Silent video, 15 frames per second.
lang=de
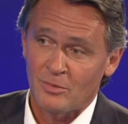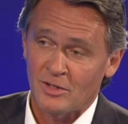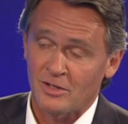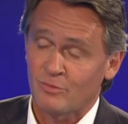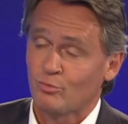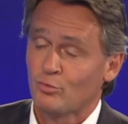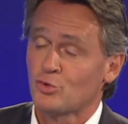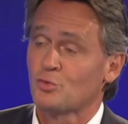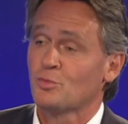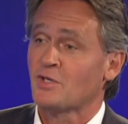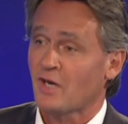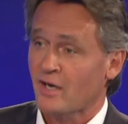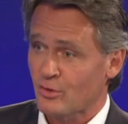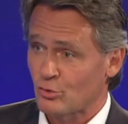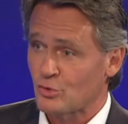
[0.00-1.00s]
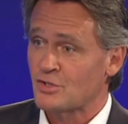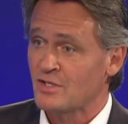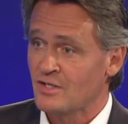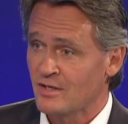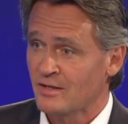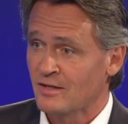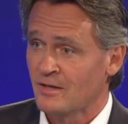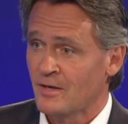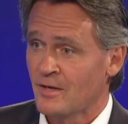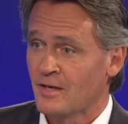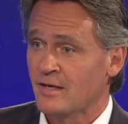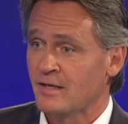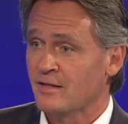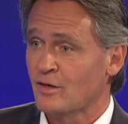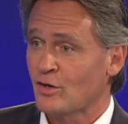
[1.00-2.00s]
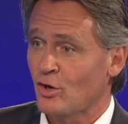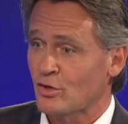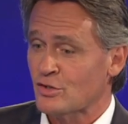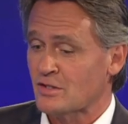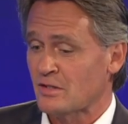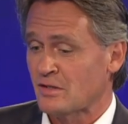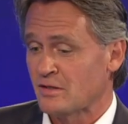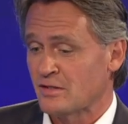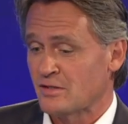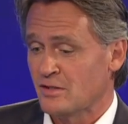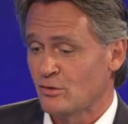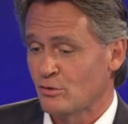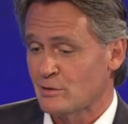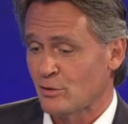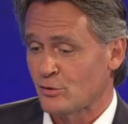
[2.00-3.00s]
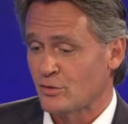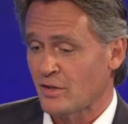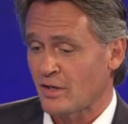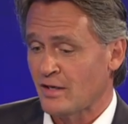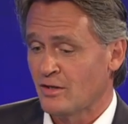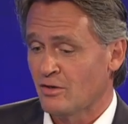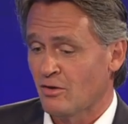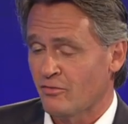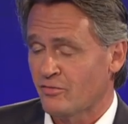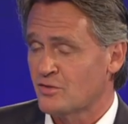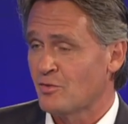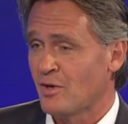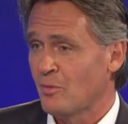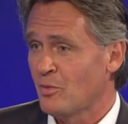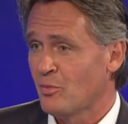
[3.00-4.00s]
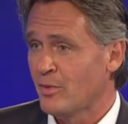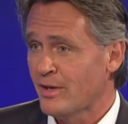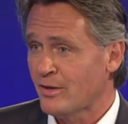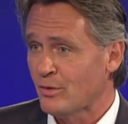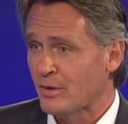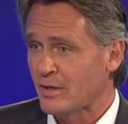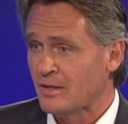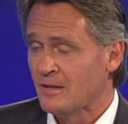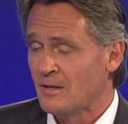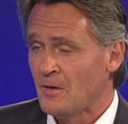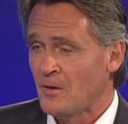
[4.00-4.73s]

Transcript: Ich muss mich reduzieren in der Causa Casinos, Lotterien auf zwei Bemerkungen.